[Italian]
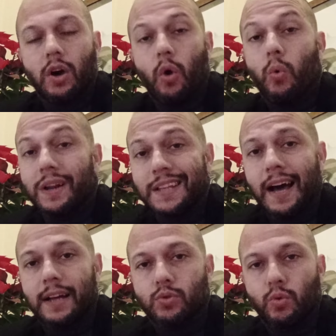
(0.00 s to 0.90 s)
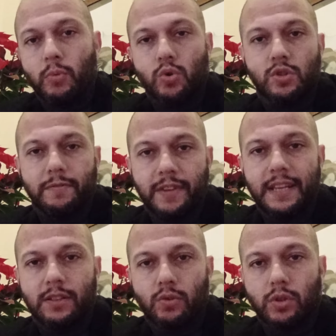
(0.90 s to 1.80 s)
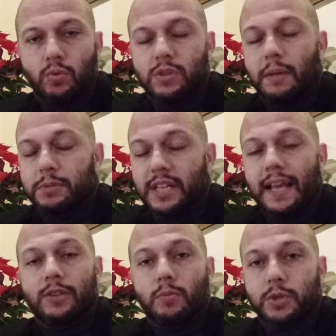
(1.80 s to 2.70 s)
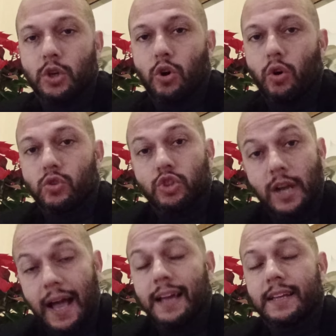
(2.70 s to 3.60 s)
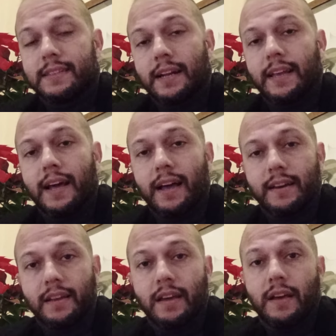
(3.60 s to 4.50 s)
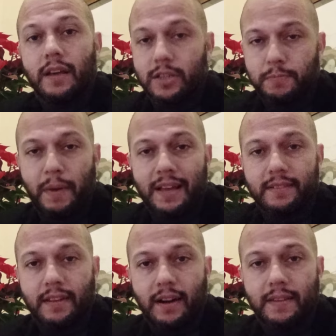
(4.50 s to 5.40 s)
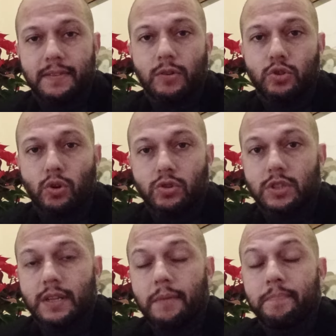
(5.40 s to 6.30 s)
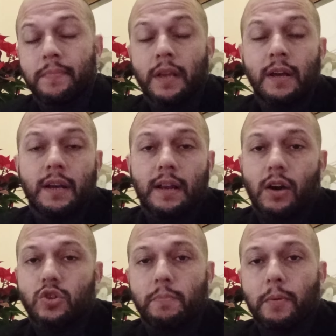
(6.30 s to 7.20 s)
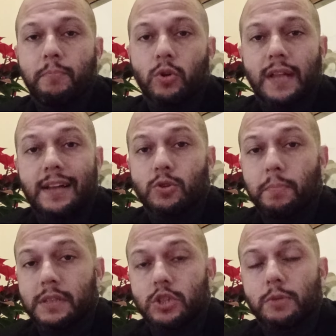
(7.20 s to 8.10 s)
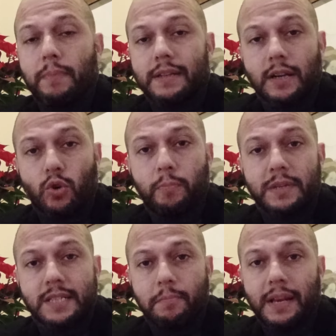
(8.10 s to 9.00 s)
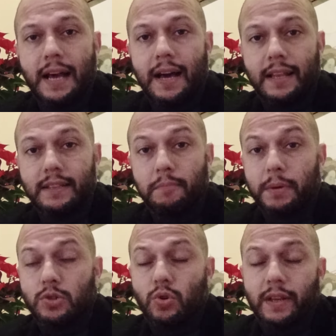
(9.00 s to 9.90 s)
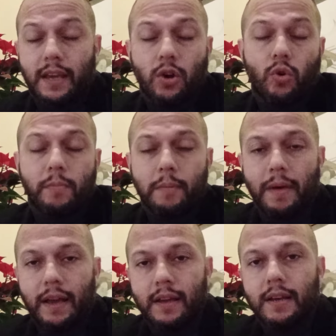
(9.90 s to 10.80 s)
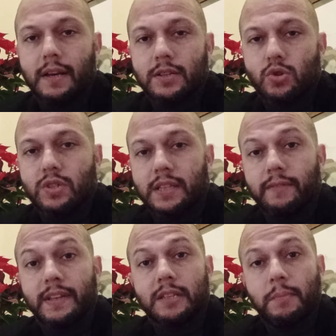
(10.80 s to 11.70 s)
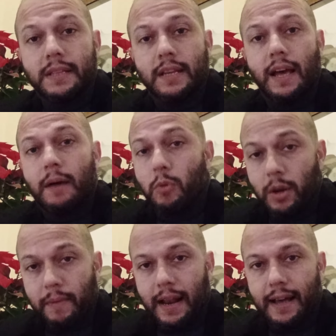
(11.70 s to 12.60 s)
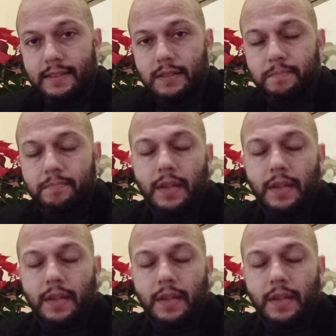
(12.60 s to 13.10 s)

Ho guardato numerosi video tenuti da psichiatri o psicologi, anche italiani, esperti in relazioni tossiche. La cosa più importante, ho partecipato a gruppi e seminari di persone che, come me, sono state vittime di amori malati.